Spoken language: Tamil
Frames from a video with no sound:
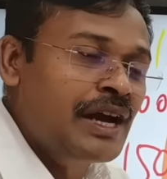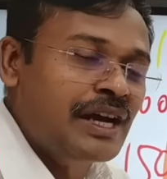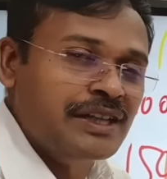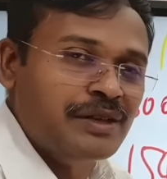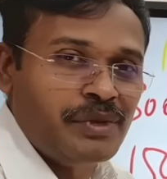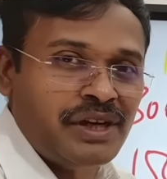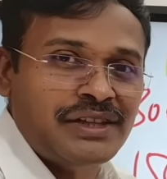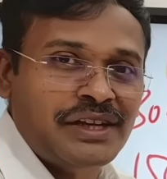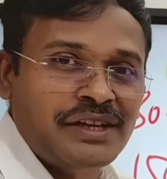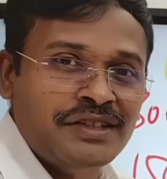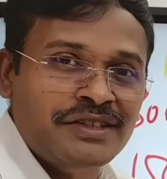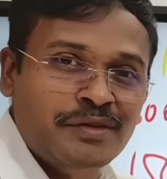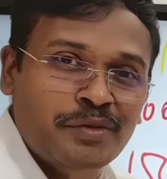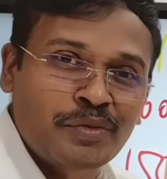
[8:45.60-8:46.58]
அந்த
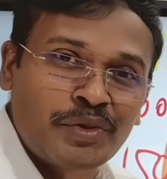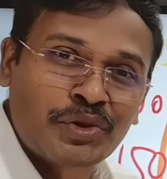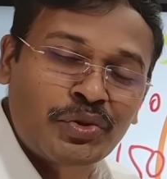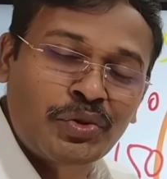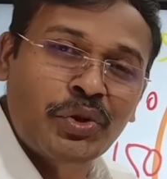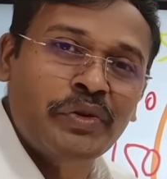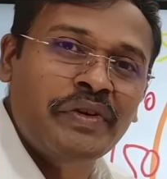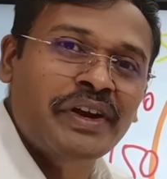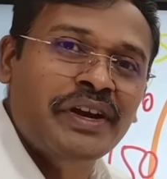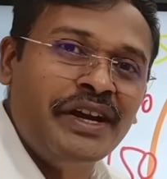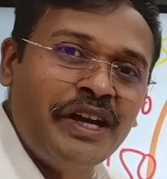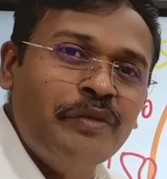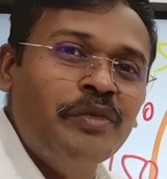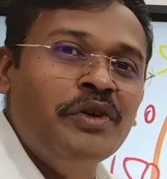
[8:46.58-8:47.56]
மாத்திரைகள் சாப்பிடும்போது கூடவே
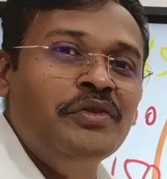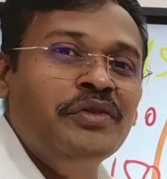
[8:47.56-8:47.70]
கண்டிப்பா